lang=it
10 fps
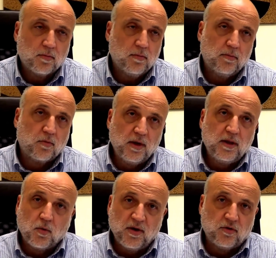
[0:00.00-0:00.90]
Mm,
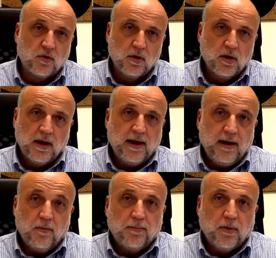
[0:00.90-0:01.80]
quindi questo è
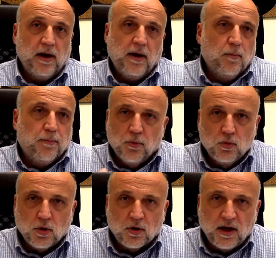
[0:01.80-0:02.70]
un, è un,
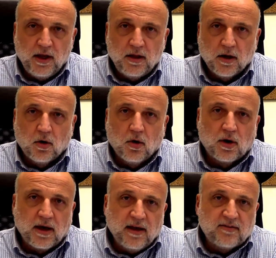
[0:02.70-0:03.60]
punto critico
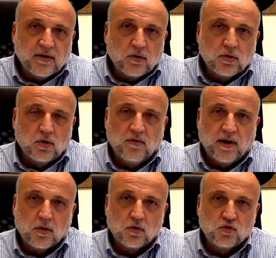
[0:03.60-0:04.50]
che secondo noi va
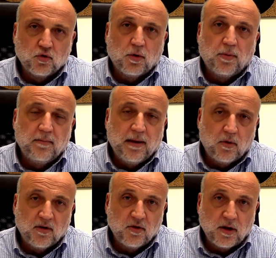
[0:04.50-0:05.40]
riconosciuto. Poi abbiamo
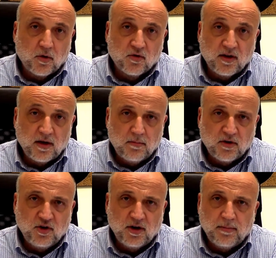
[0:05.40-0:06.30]
la zona rossa di
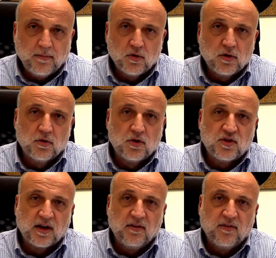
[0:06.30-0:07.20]
Albacina, abbiamo dovuto
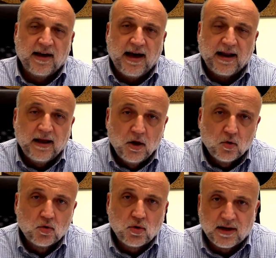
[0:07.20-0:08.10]
sacrificare
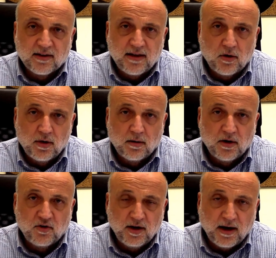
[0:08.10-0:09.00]
tutto il castello di
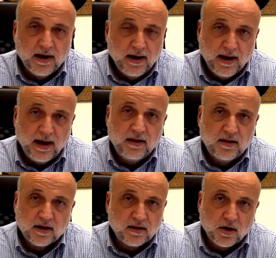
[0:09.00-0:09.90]
Albacina e
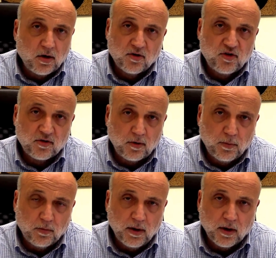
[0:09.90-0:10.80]
interdirlo all'accesso al
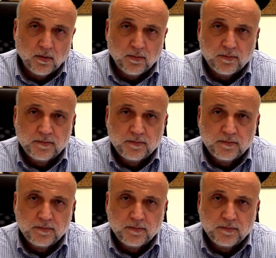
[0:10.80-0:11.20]
pubblico.